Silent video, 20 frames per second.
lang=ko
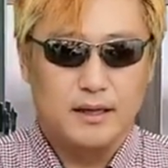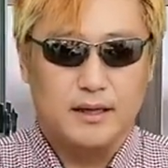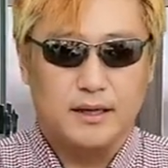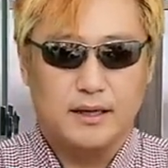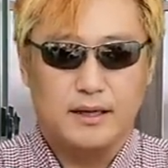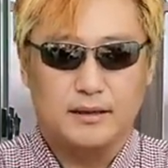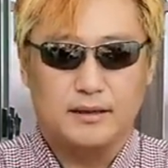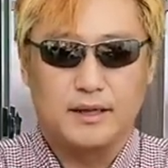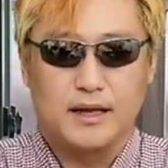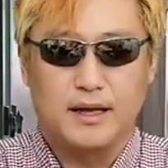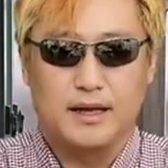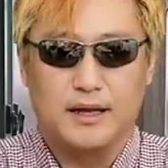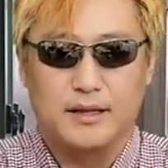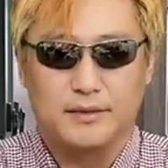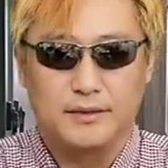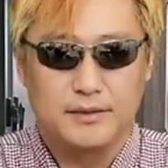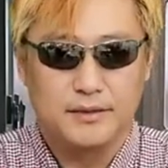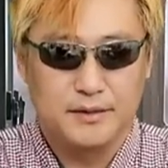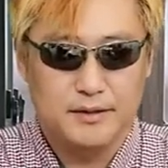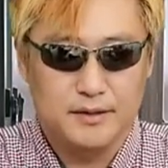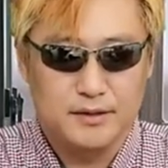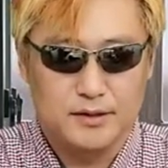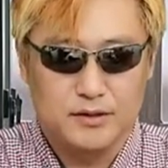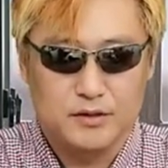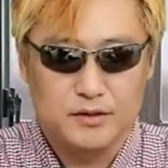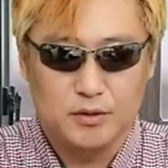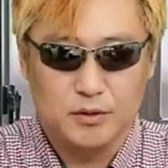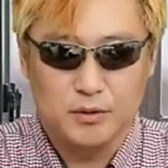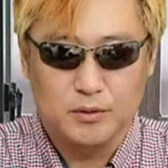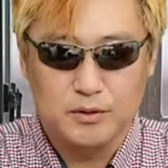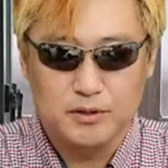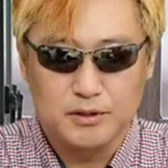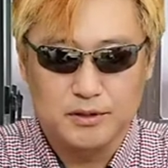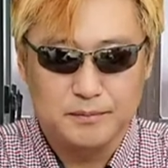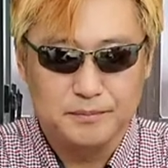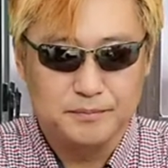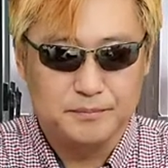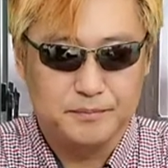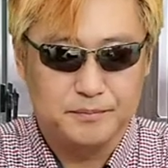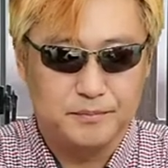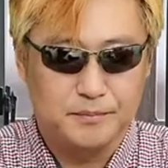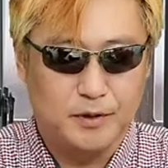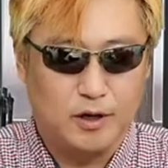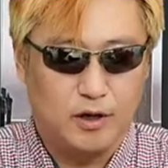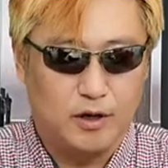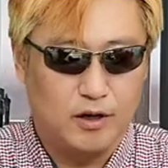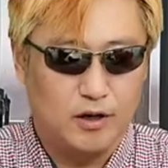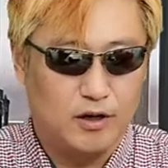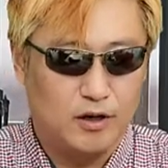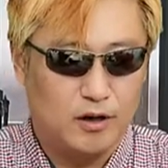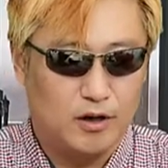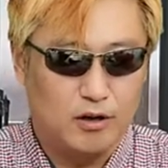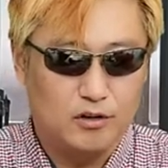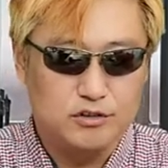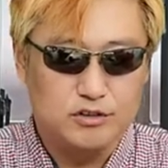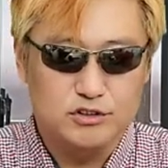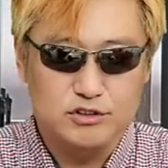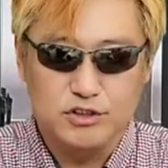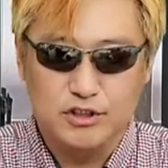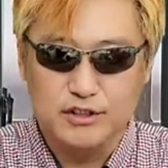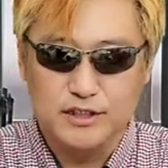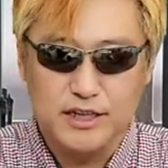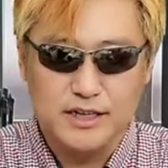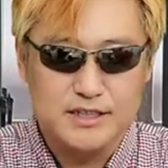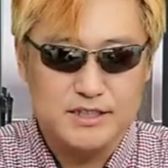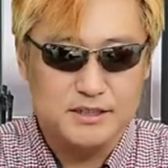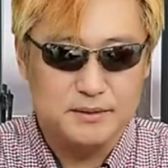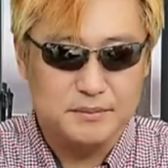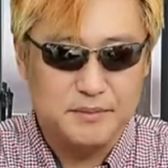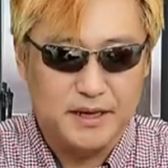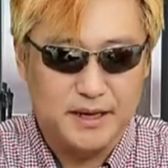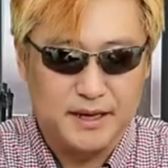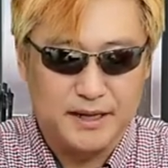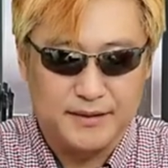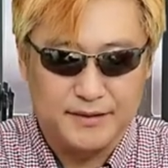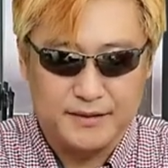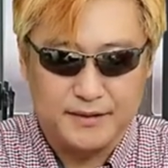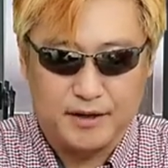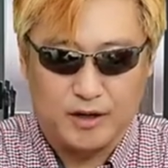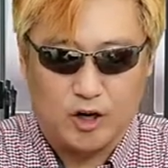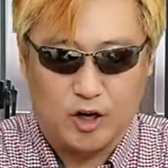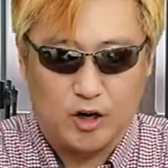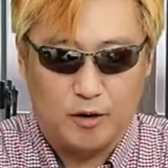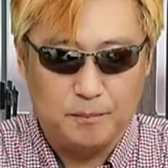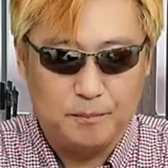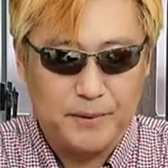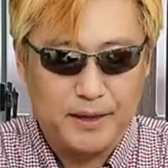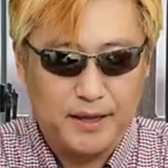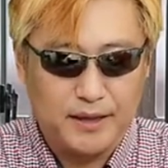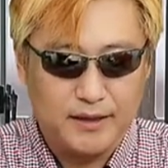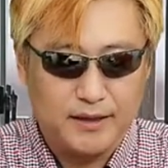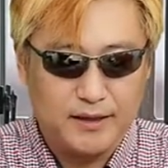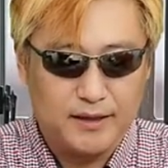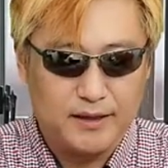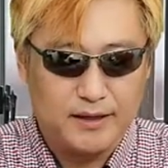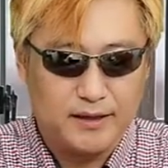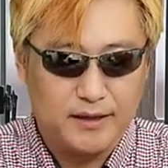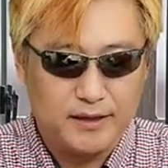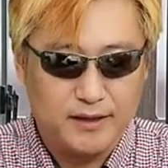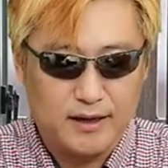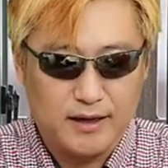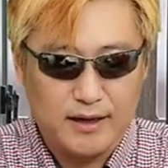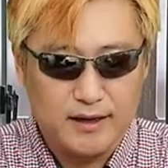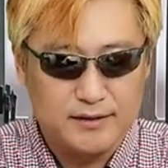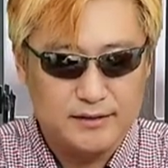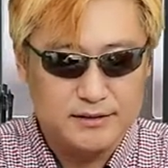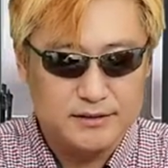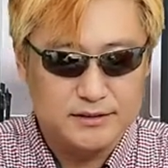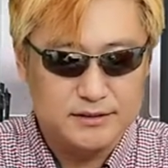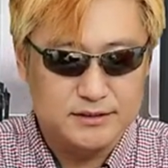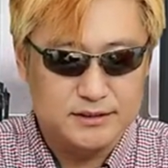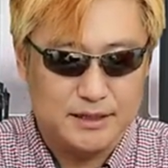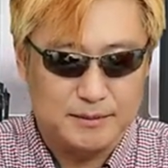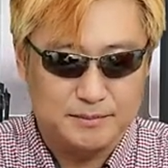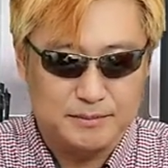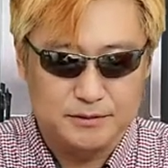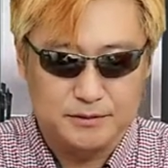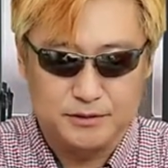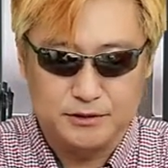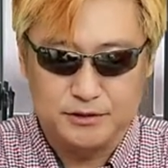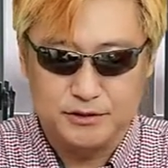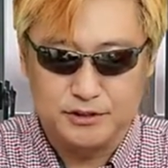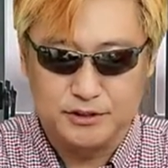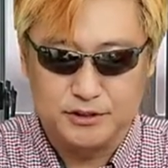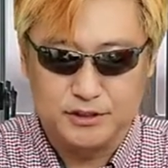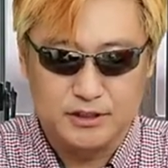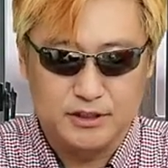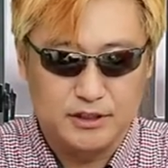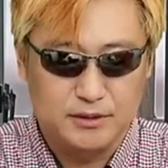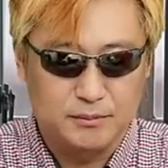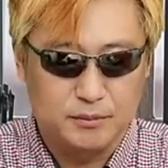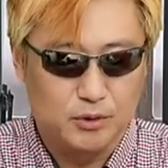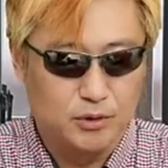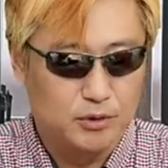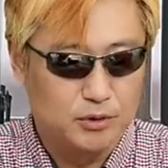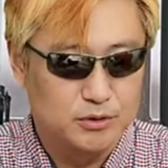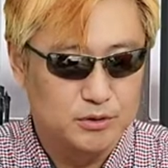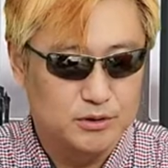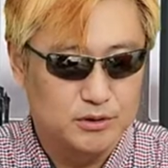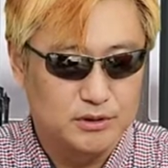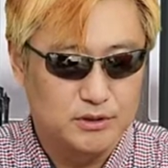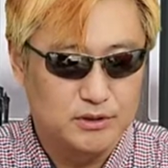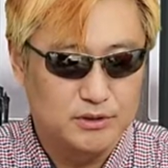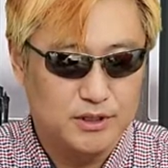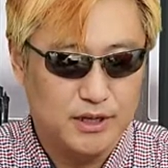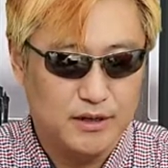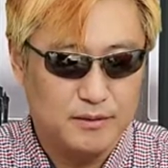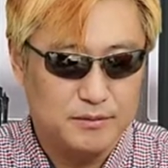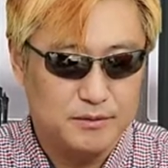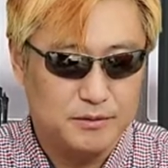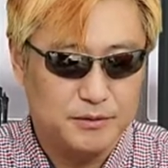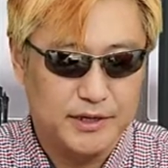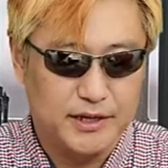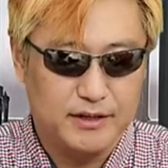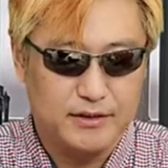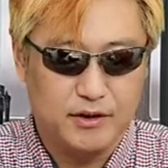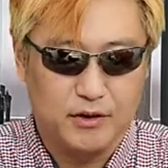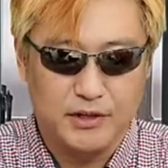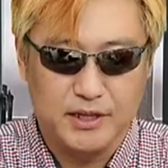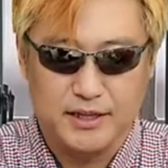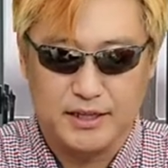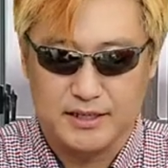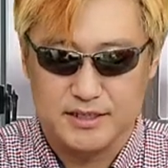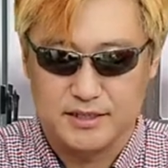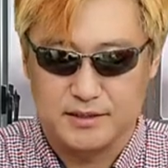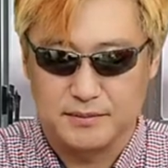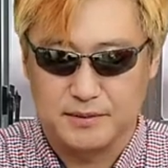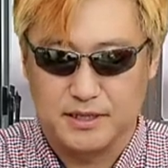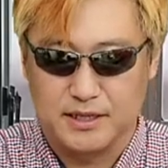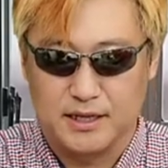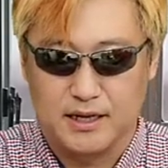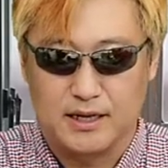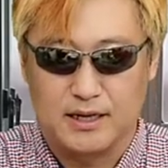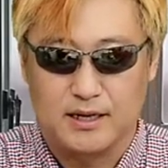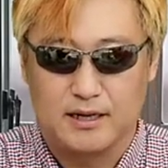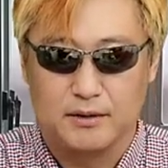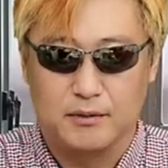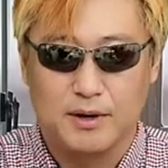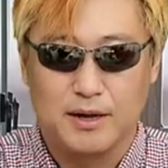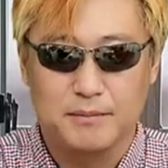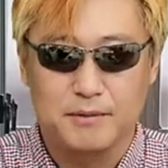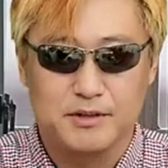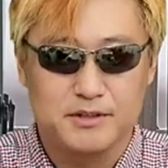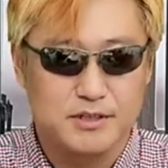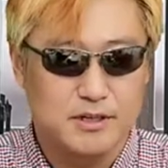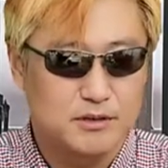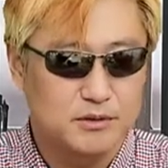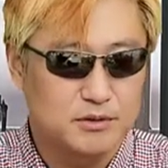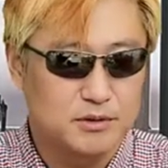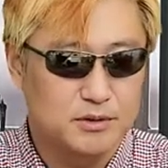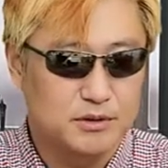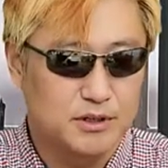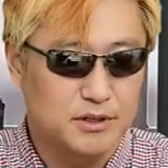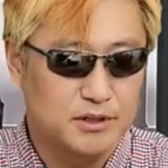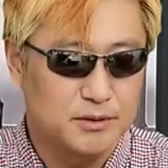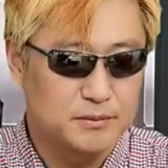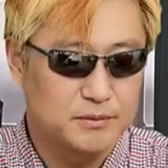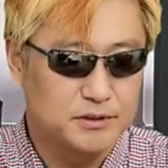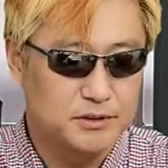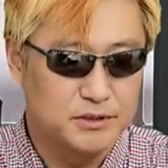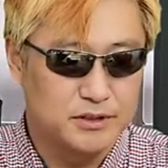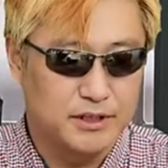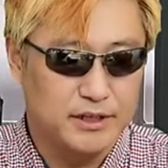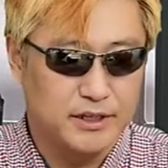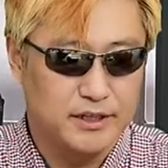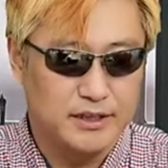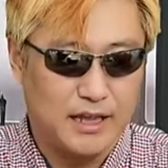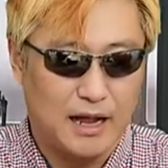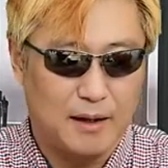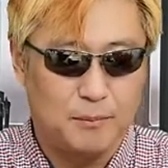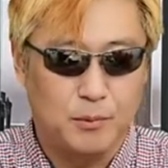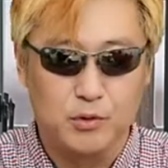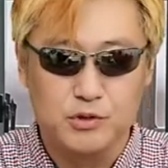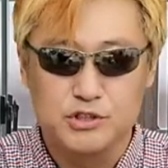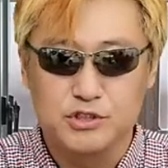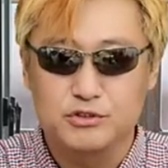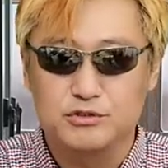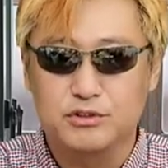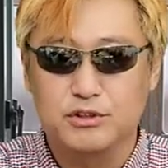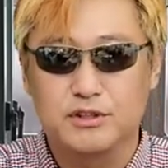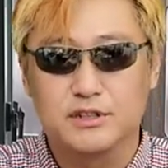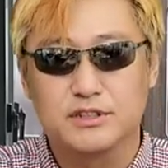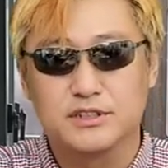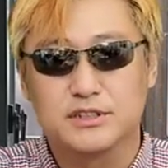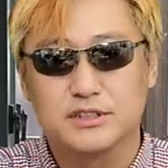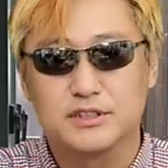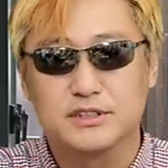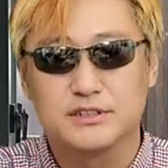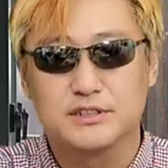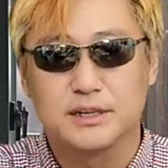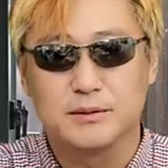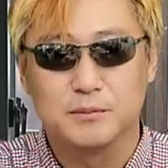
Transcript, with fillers: 일단 조금 어수선하지만 언팩킹한 제품군들을 모두 테이블 위에 꺼내놨습니다. 화면상으로 여러분들이 다 보실 수 있는지는 잘